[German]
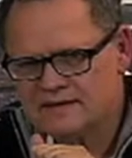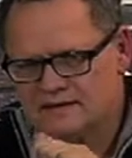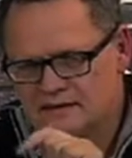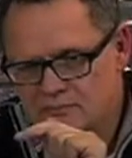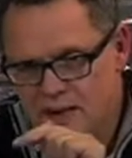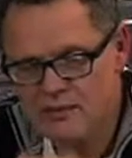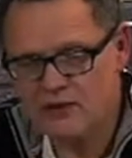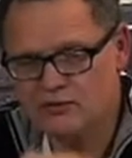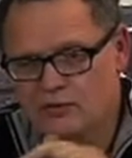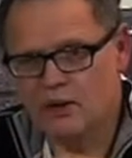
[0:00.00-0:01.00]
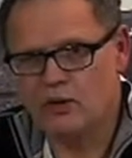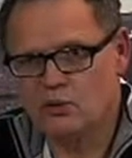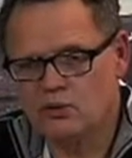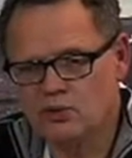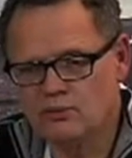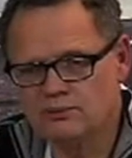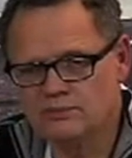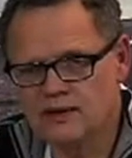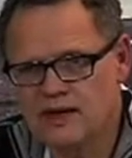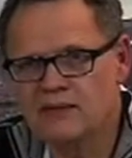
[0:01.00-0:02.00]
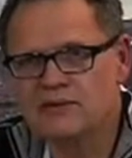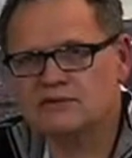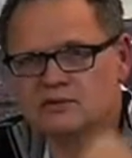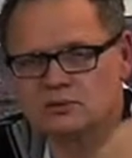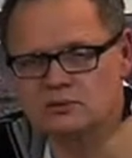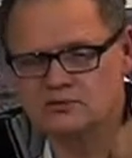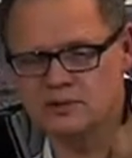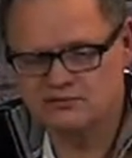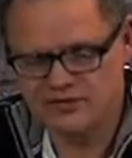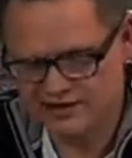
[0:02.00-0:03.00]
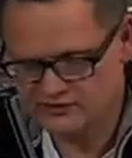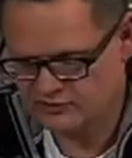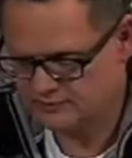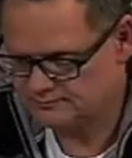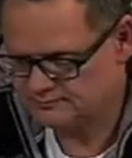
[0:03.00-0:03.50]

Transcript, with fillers: Die Mama von Manolo arbeitet übrigens beim Fernsehen.